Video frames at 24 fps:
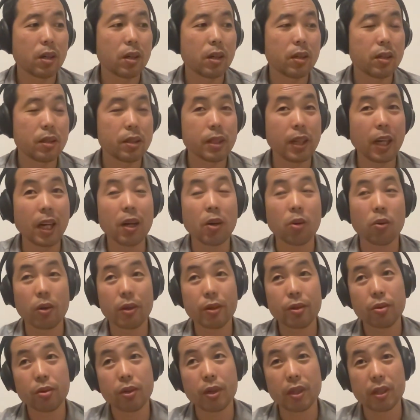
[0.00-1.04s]
啊，你加了
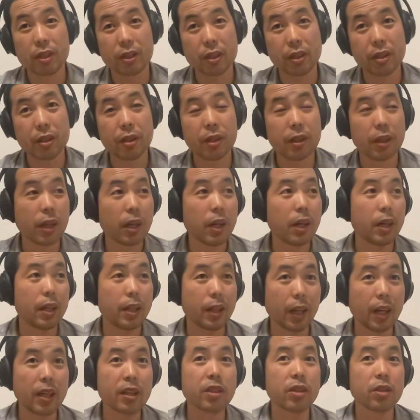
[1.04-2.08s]
关税，其实也
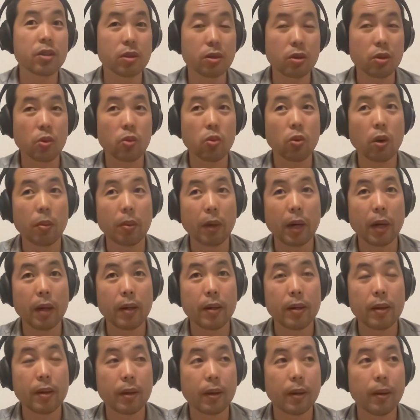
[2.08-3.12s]
很难竞争的过吧，
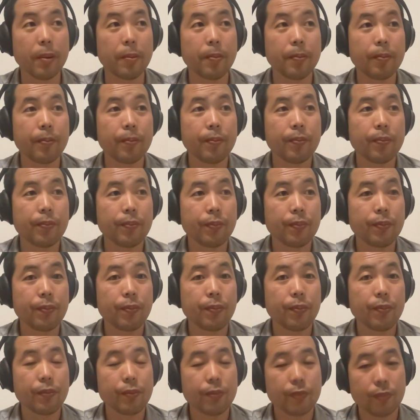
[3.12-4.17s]
啊，
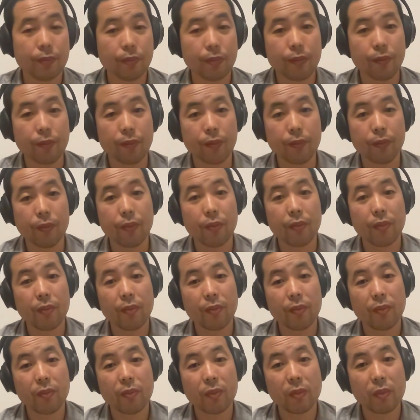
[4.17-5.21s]
嗯，
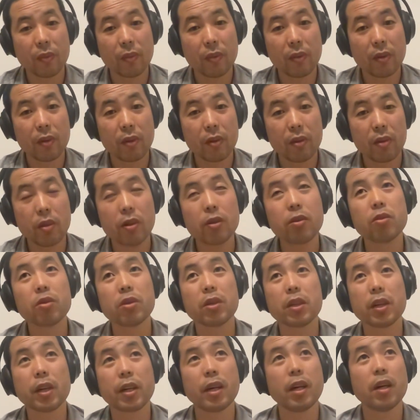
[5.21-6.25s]
这就
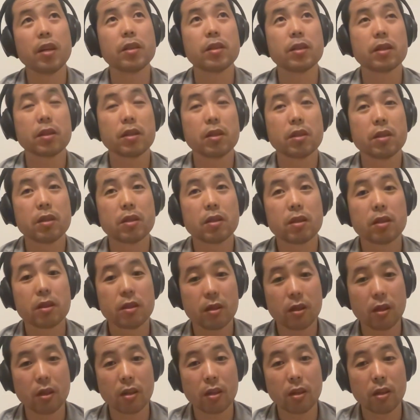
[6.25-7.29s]
是这个样子，
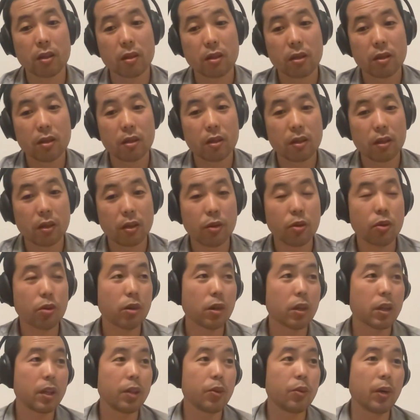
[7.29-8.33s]
嗯。也就
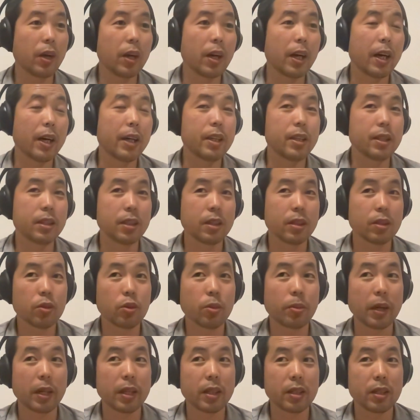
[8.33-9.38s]
是跟原来你
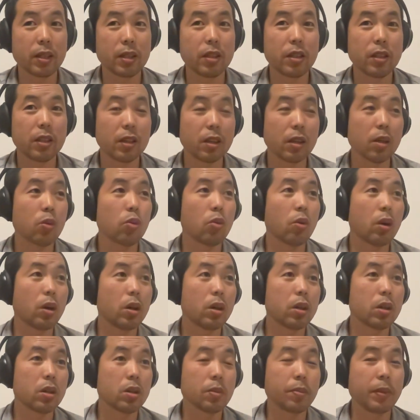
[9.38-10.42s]
对吧，你你德国
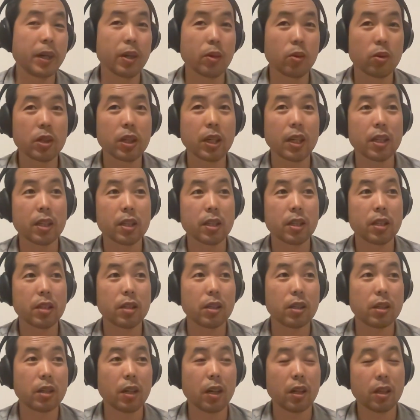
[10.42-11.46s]
或者是美国产的汽
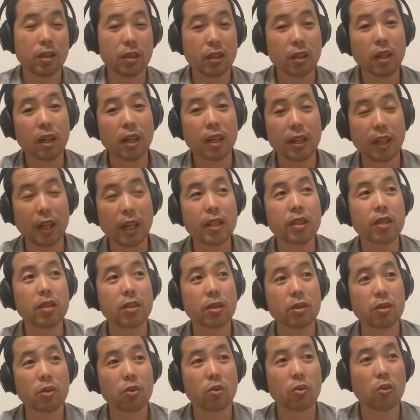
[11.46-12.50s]
车一样，你也很难
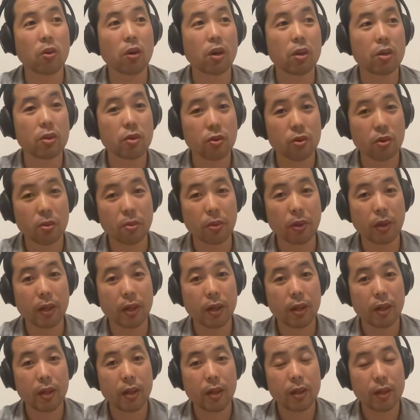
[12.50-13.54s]
竞争的过，对不对？
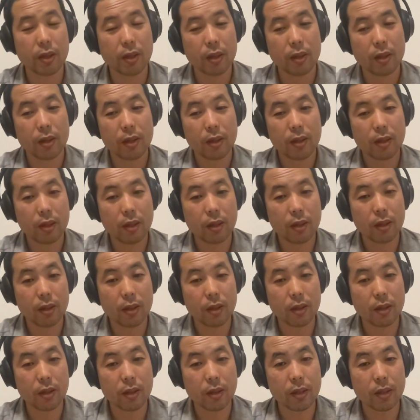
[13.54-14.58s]

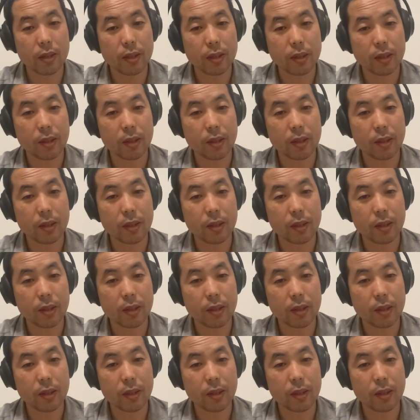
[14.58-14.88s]
嗯，